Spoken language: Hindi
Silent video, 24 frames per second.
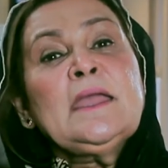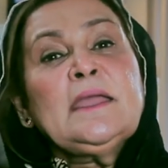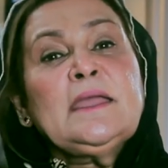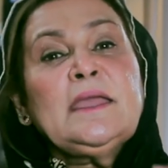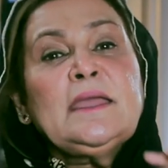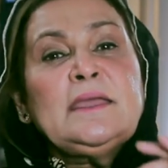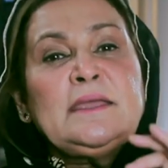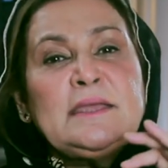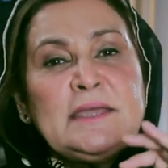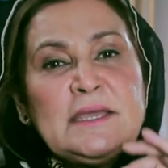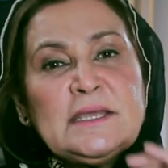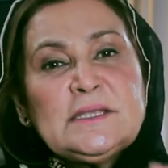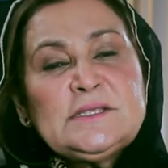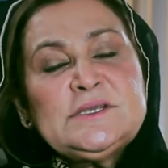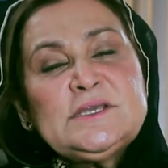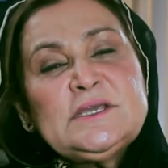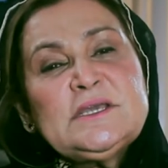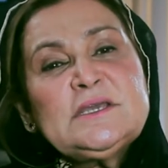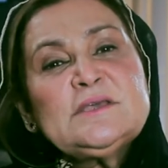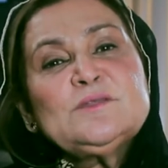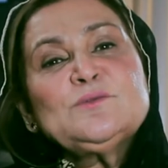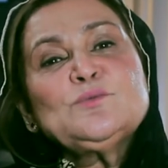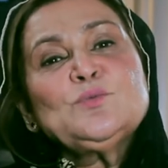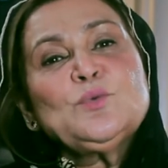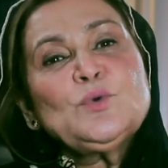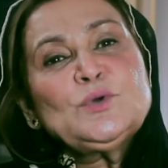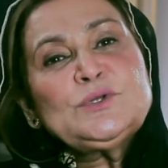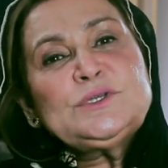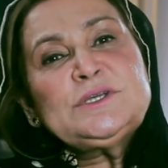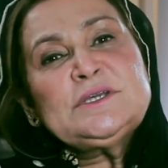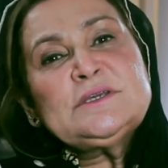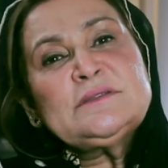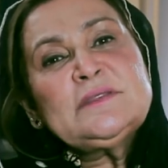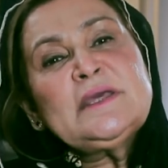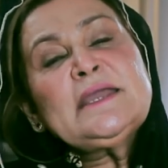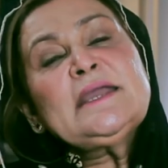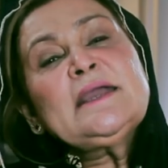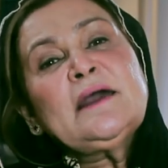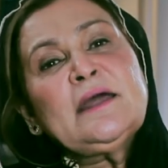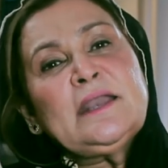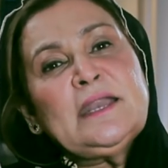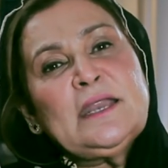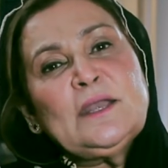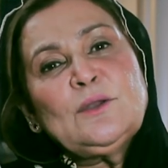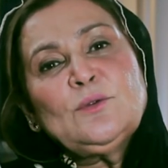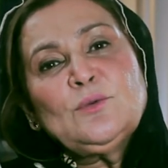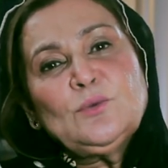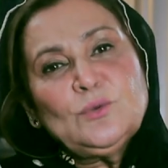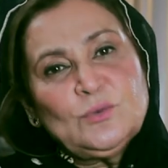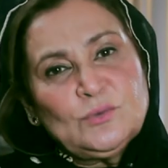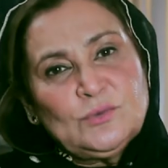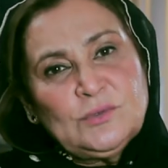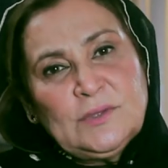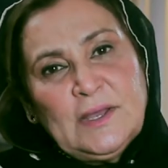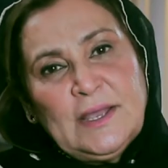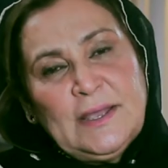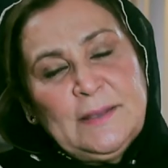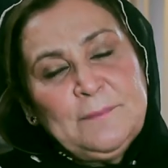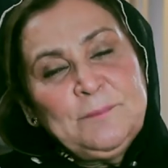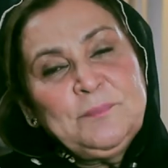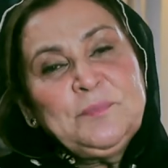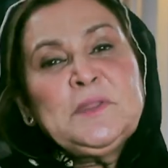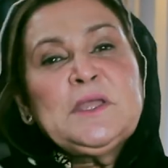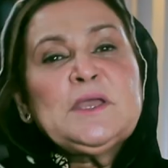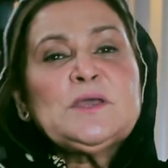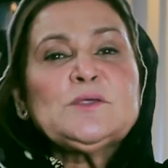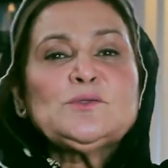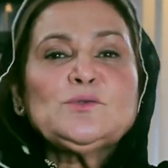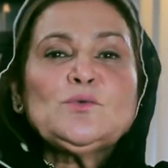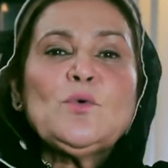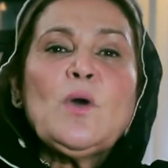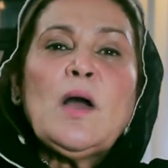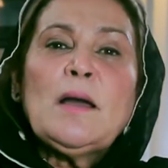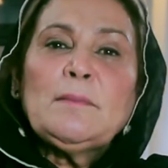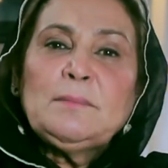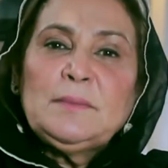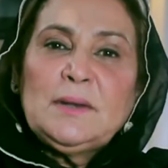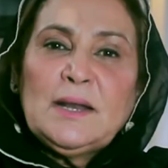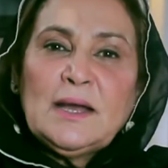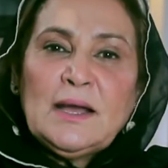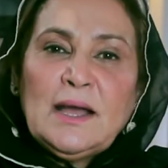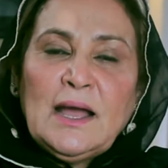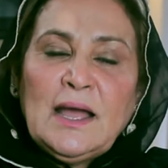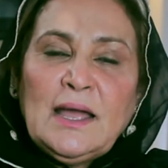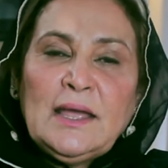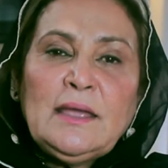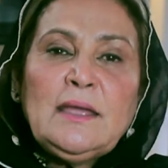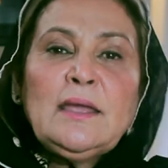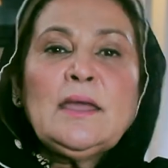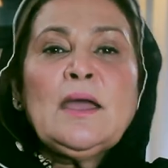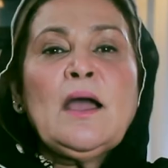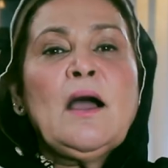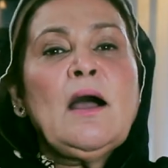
कि ये चीज़ वो चीज़ एक घरेलू नुस्खा है इसको आप लगाएं